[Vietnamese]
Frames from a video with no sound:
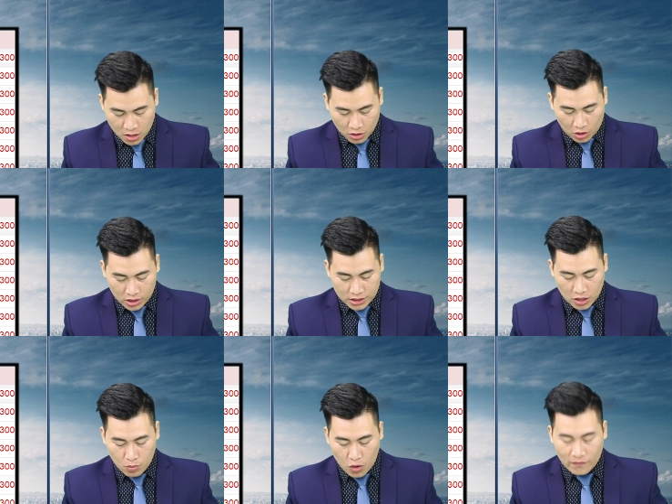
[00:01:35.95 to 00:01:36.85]
còn ở
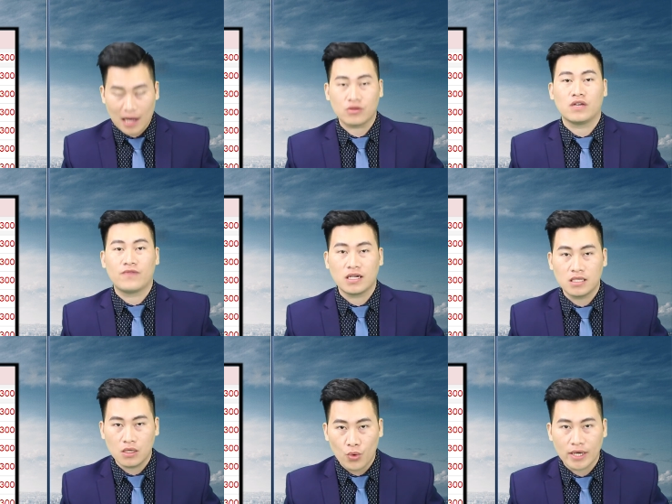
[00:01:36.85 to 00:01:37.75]
chiều mua vào thì vẫn
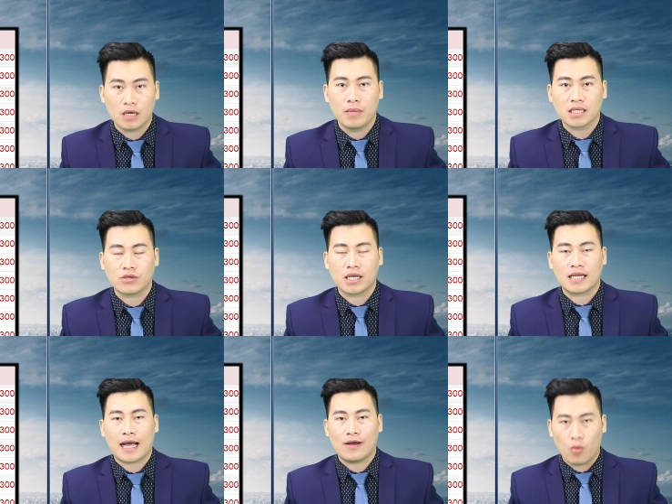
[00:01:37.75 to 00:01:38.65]
giữ nguyên ở mức giao dịch
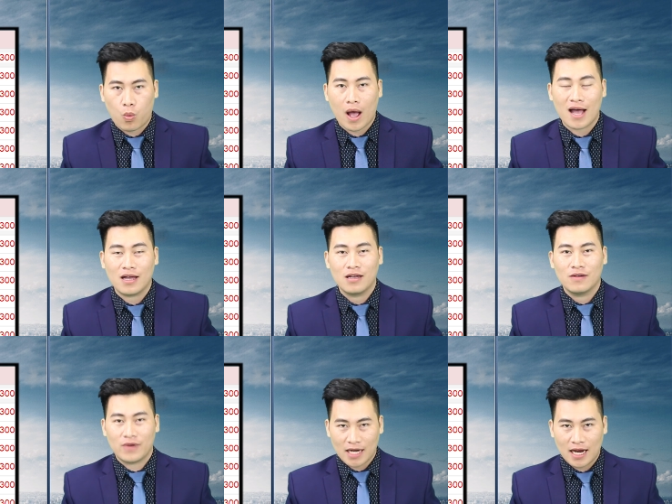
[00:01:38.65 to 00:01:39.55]
ngày hôm qua.
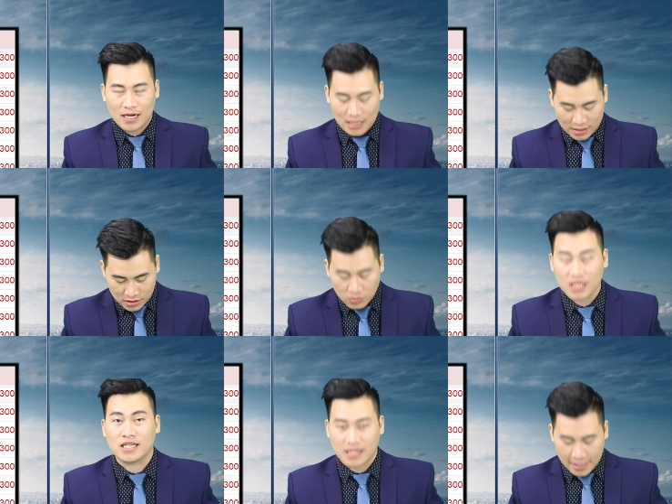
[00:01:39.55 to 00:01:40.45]
Và đây là những thông
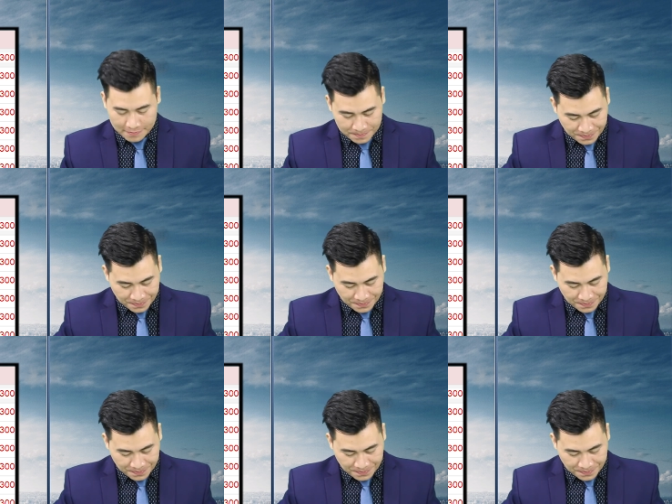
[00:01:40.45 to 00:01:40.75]
tin chi tiết.